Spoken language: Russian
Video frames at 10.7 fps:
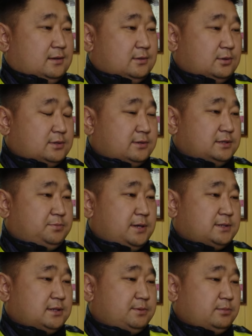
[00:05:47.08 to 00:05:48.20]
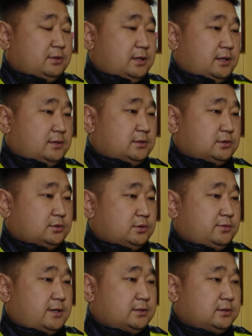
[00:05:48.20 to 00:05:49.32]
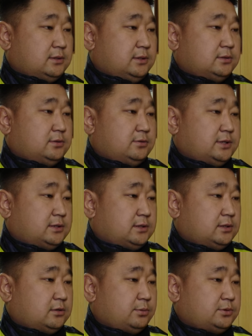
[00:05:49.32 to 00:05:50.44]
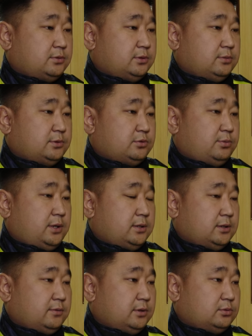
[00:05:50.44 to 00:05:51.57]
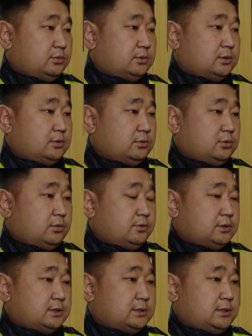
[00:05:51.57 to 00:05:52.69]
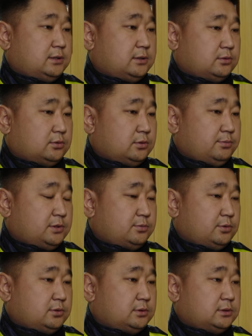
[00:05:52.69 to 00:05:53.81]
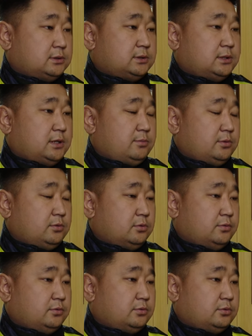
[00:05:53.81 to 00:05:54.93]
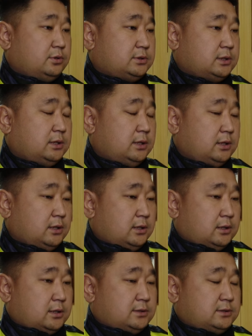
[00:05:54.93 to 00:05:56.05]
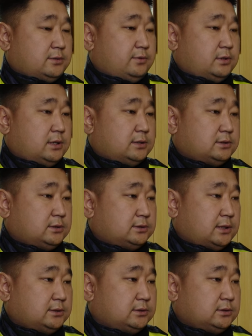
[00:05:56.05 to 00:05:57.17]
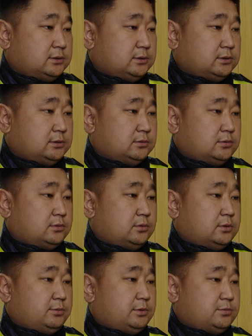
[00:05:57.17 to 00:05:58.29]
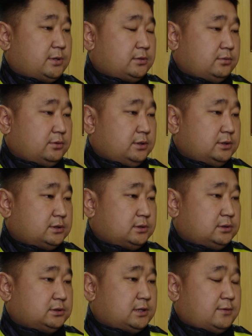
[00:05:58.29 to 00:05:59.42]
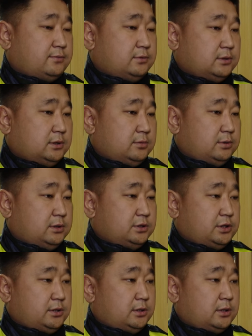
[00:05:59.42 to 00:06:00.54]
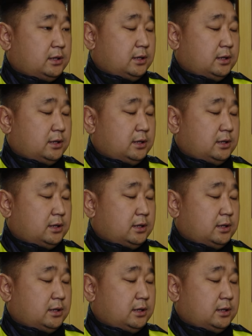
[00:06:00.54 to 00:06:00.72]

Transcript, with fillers: Госавтоинспекция напоминает, что связанные со взяткой коррупционные преступления влекут а, уголовные наказания, которые предусмотрены статьями Уголовного кодекса Российской Федерации санкции, которые предусматривают денежные штрафы, либо лишение